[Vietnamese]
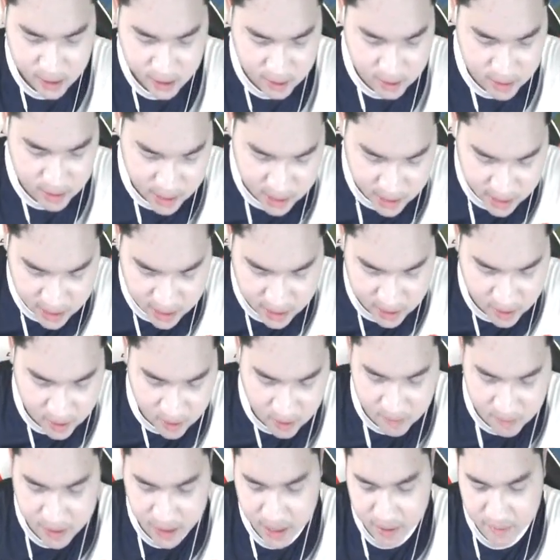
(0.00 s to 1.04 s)
ok
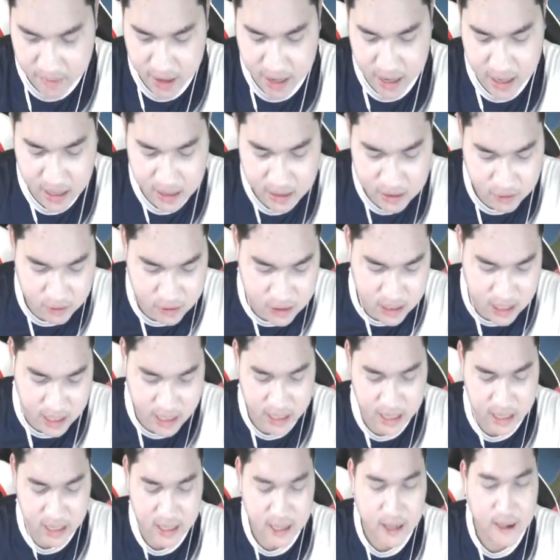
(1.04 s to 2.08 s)
lo mình đen vào đó chung
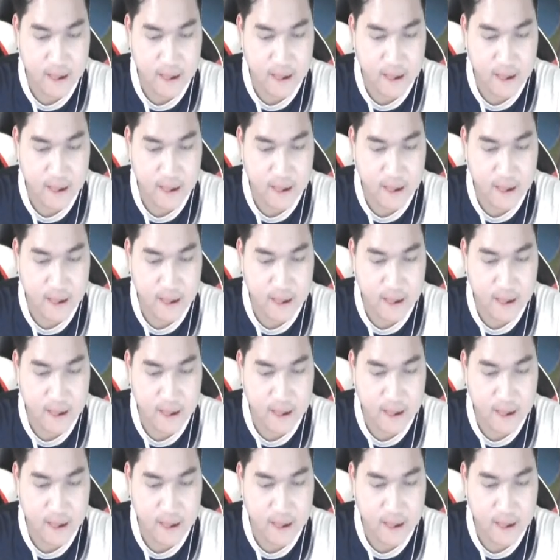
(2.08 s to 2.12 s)
chạy